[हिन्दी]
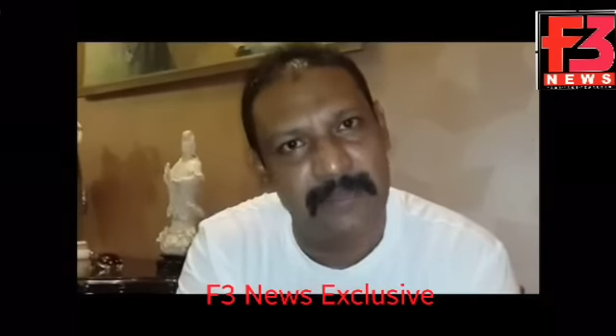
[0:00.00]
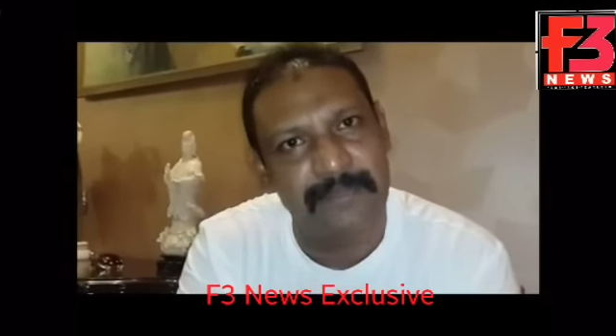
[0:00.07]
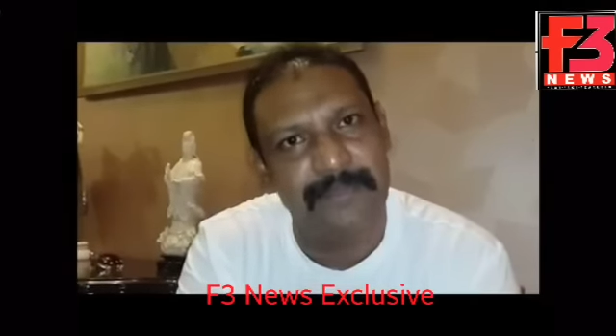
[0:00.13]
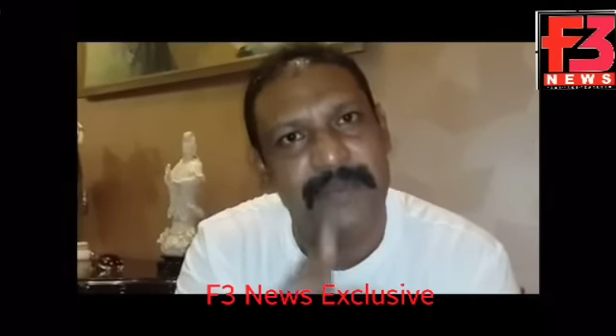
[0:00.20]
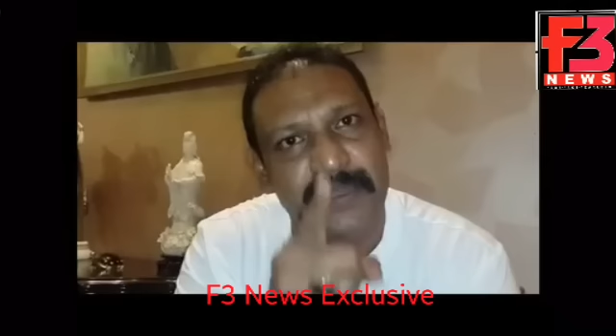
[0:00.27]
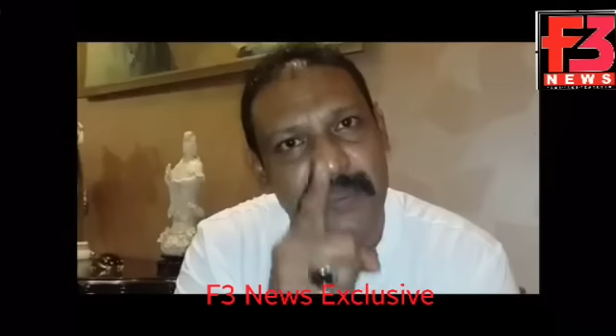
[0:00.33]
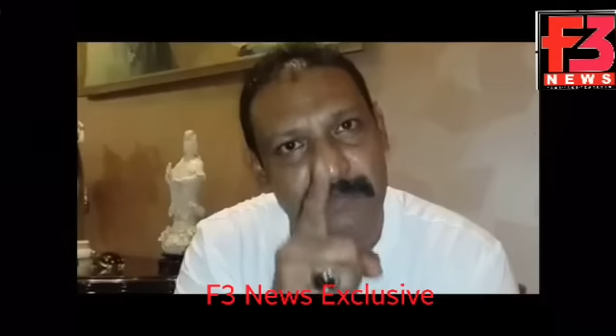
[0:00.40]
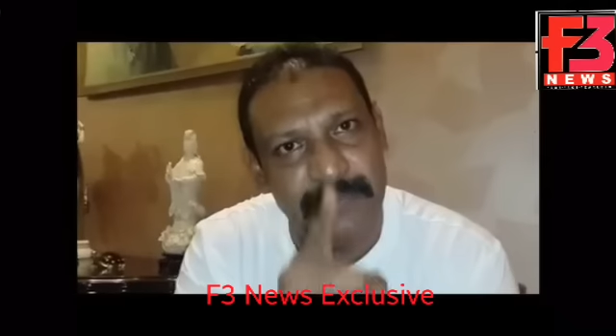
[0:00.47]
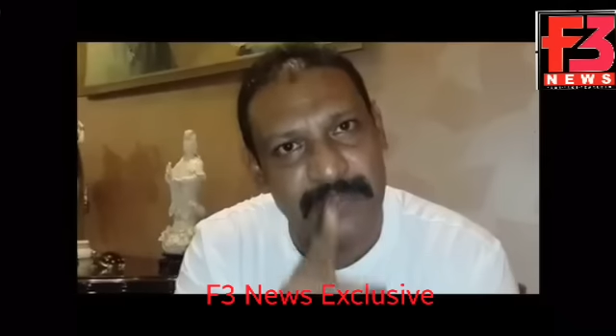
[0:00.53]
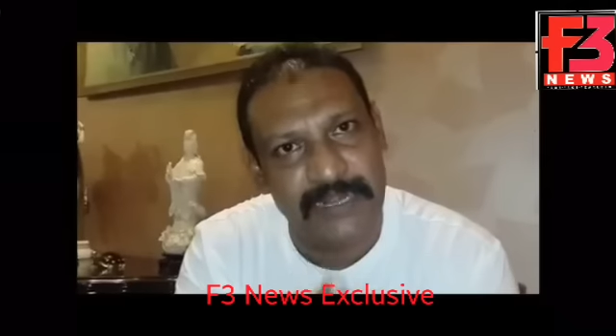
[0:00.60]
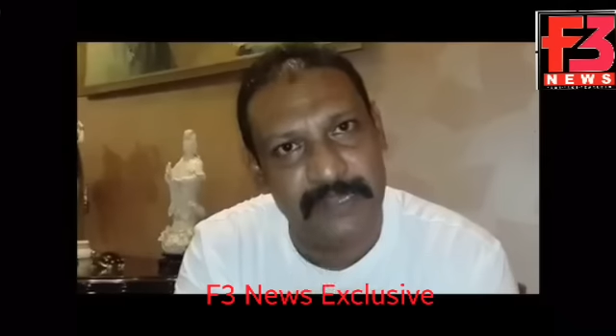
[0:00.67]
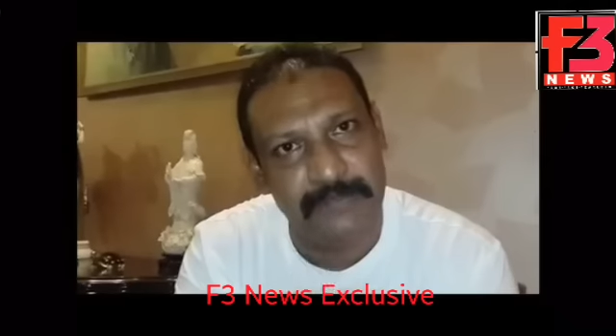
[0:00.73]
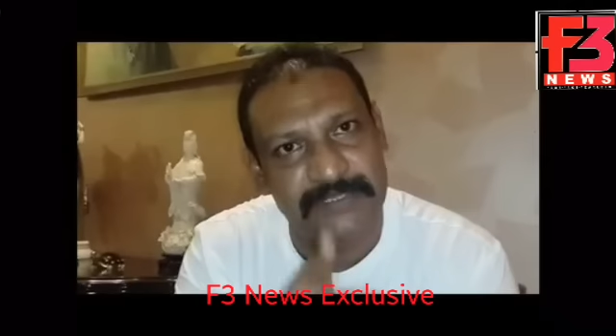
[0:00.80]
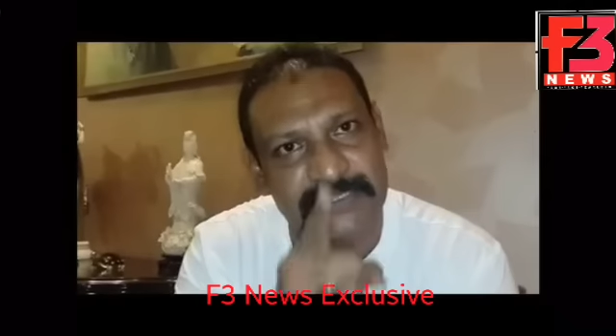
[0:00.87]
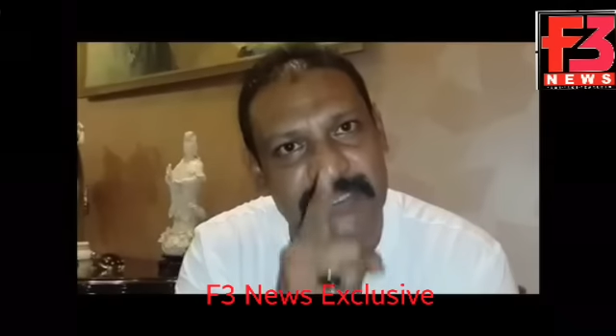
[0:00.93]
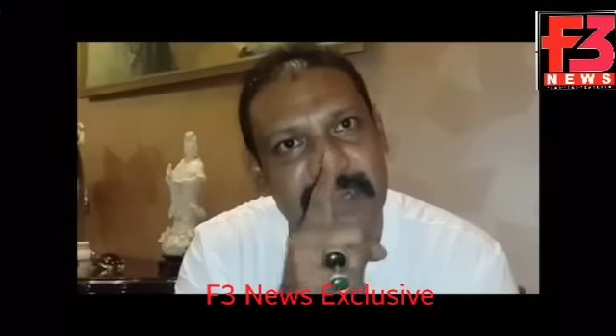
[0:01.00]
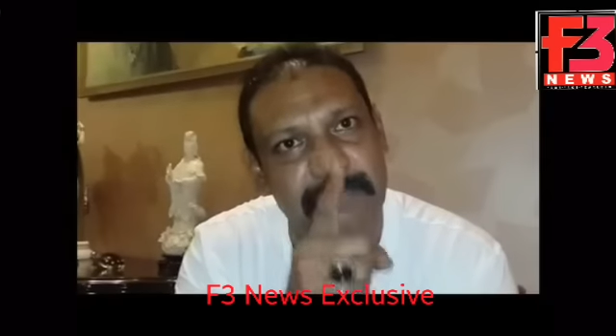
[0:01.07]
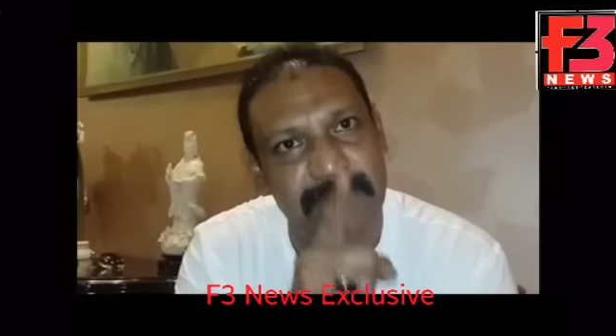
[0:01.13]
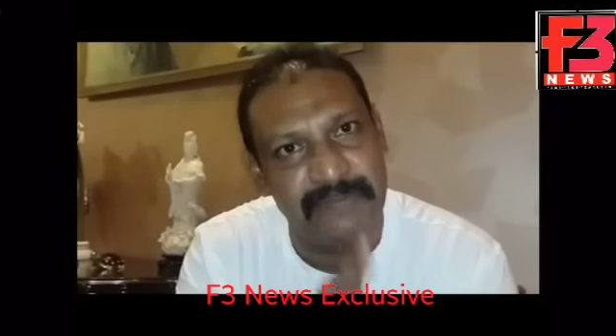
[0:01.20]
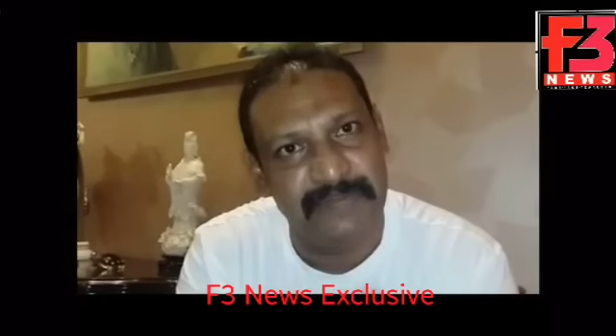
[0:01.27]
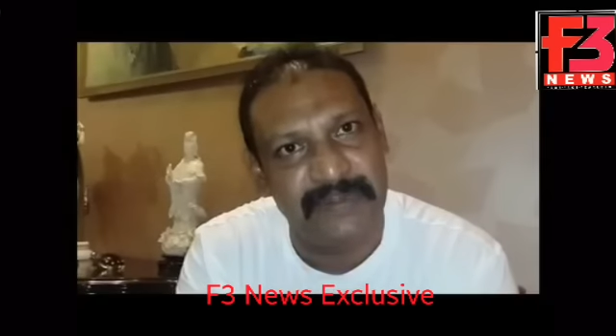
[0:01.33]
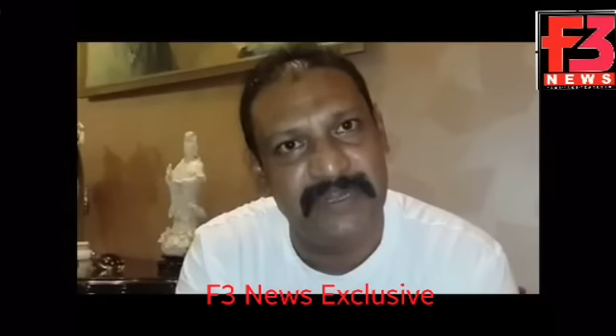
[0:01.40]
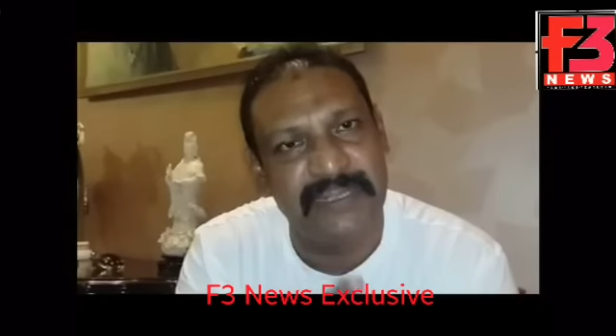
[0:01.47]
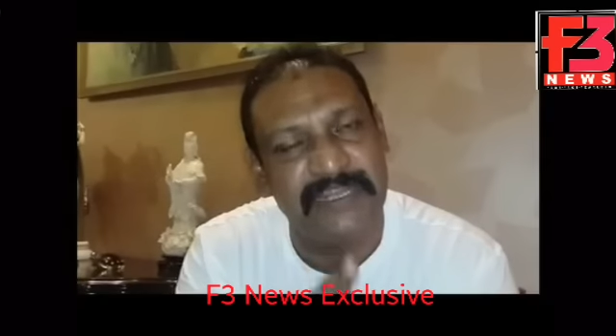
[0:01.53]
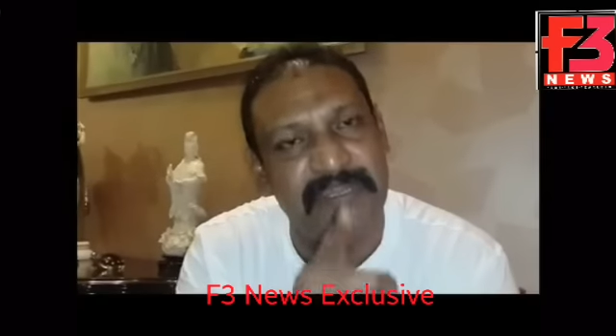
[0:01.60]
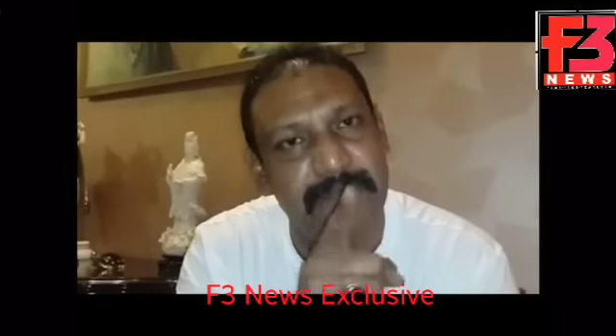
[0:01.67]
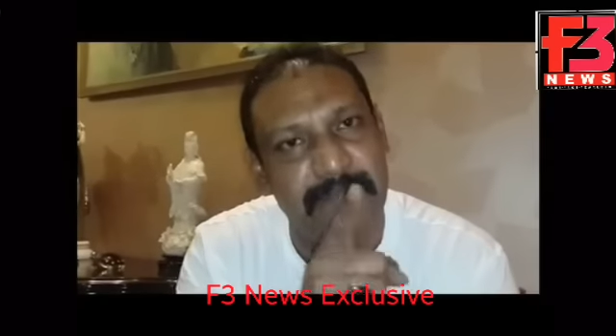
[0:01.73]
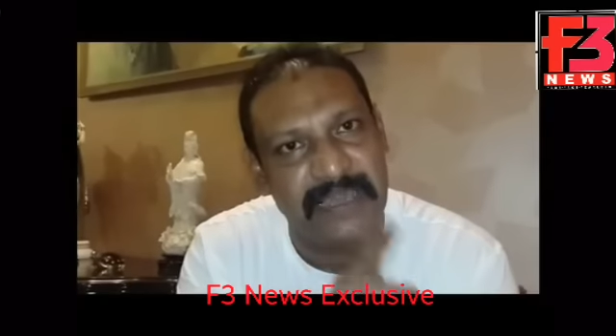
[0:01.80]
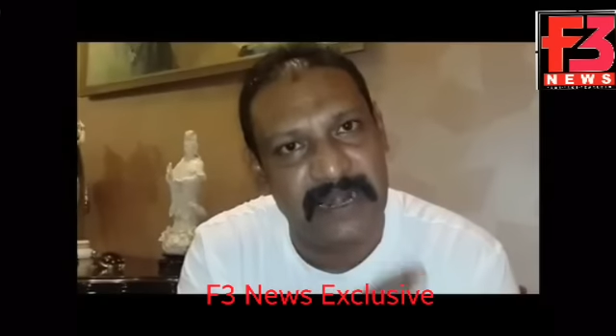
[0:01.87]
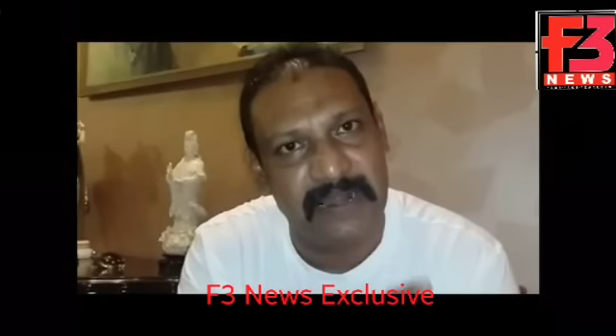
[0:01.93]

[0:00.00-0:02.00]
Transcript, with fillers: आप रेड्डी बाजार भिवंडी